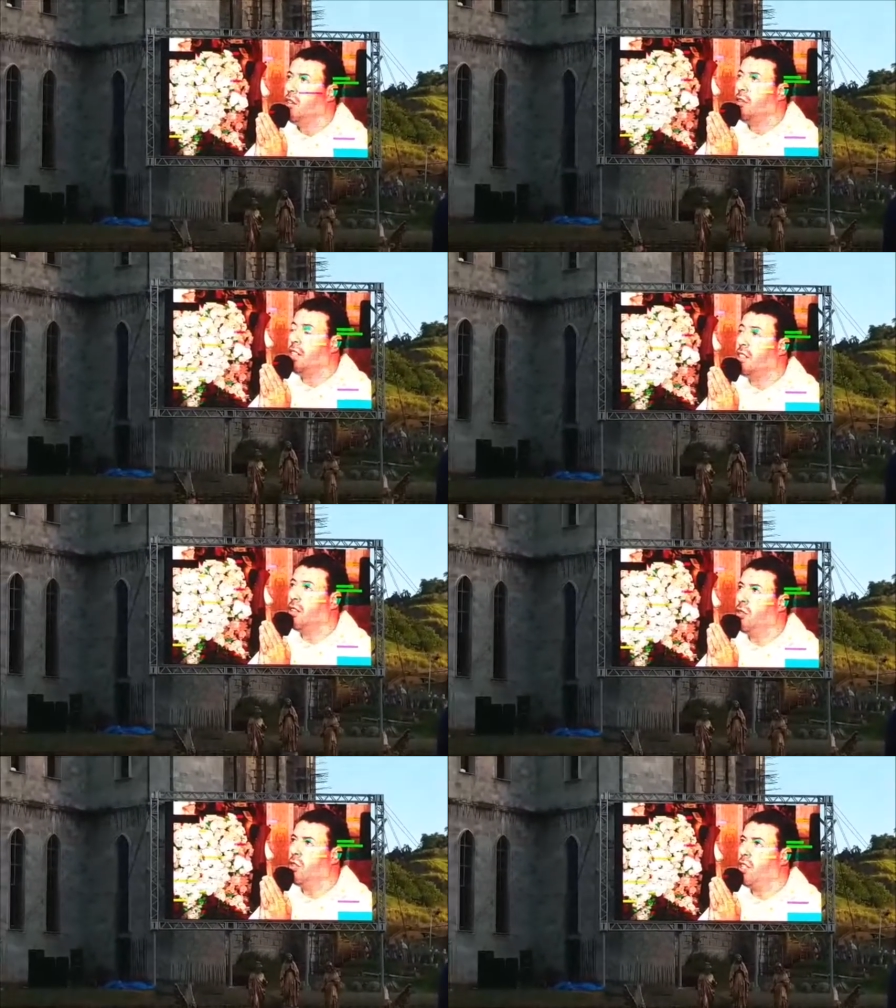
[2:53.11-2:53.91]

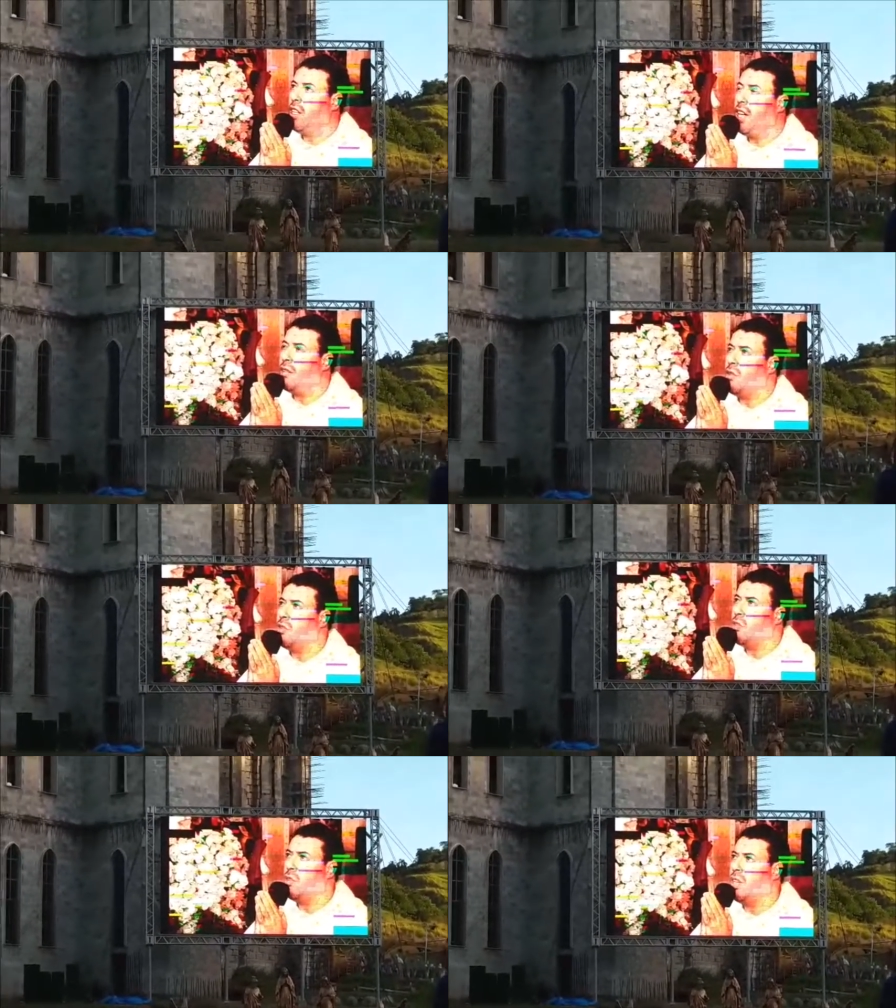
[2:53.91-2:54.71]
fazendo
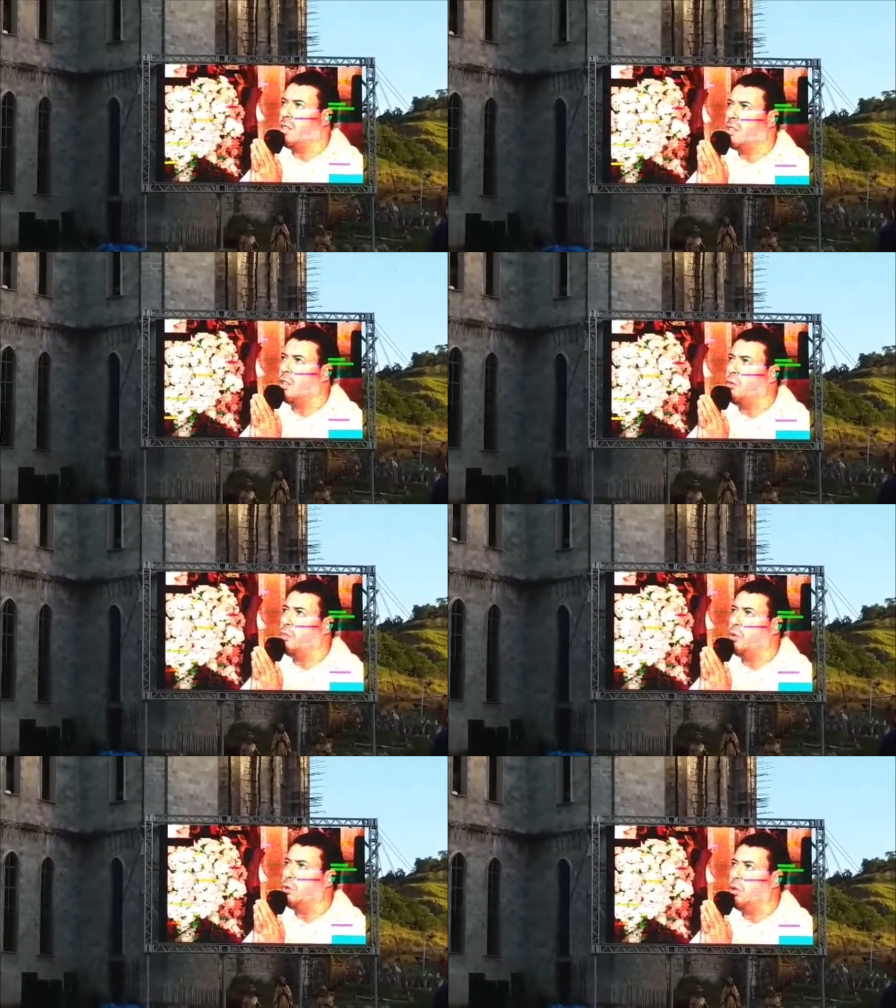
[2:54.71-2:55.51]
cenáculos de oração
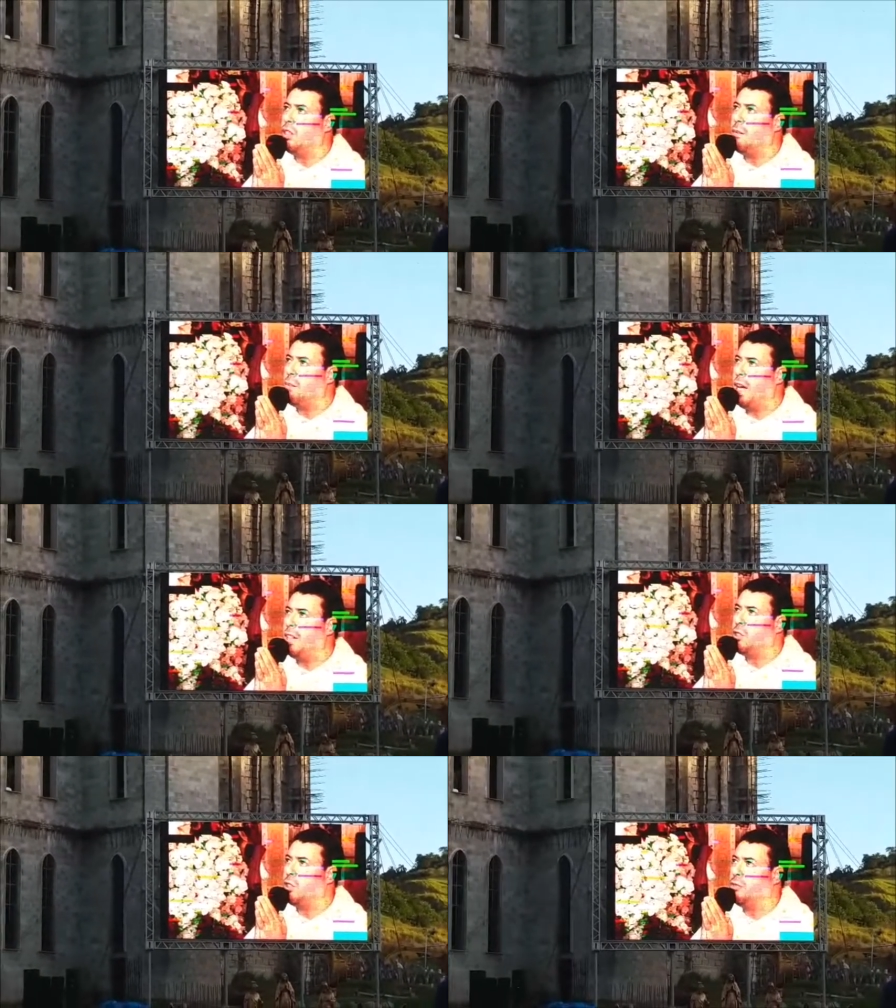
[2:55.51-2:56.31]
por toda
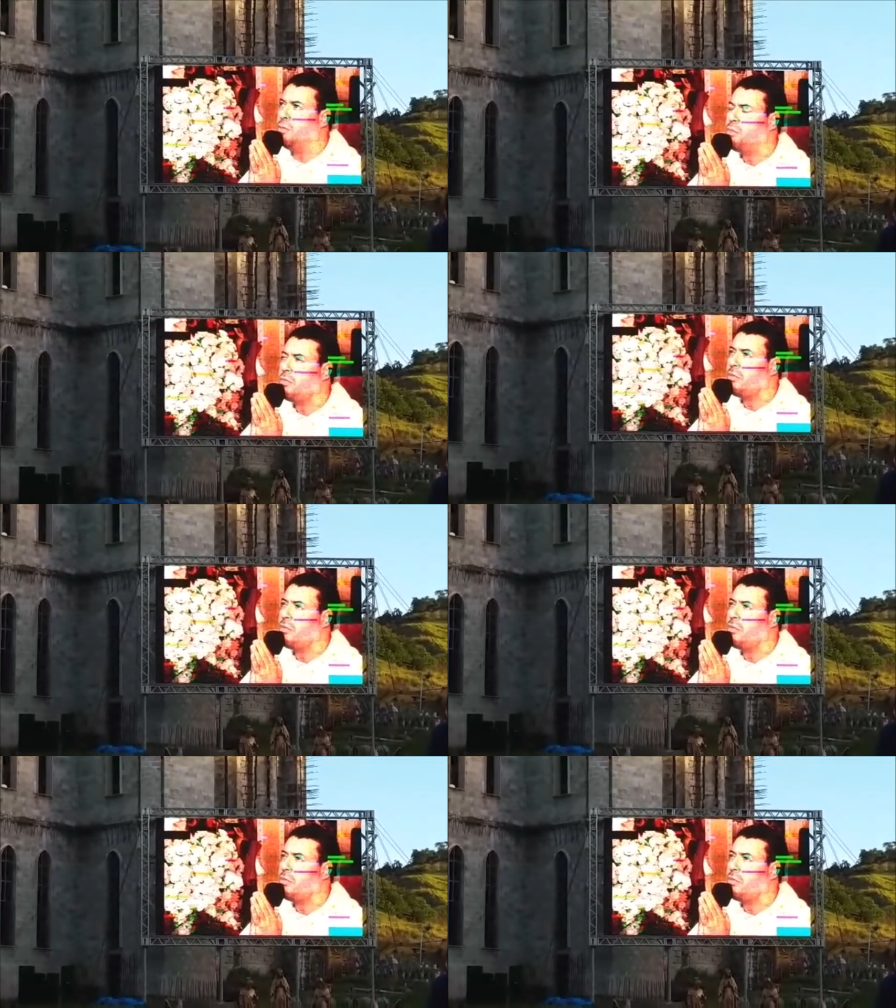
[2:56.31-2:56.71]
parte,